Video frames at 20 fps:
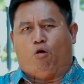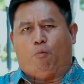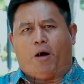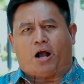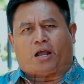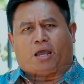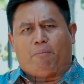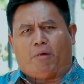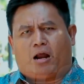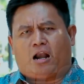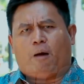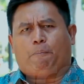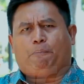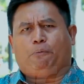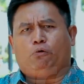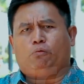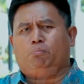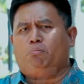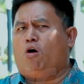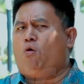Mau
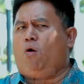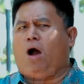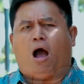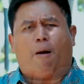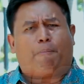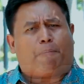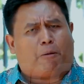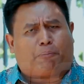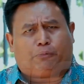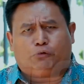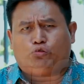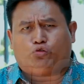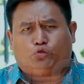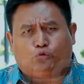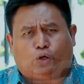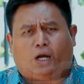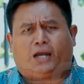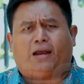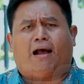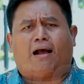bagaimanapun, mau apapun
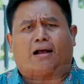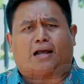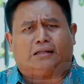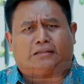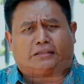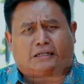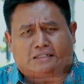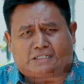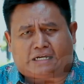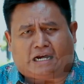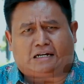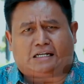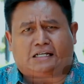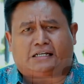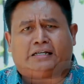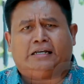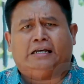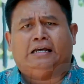juga yang akan terjadi,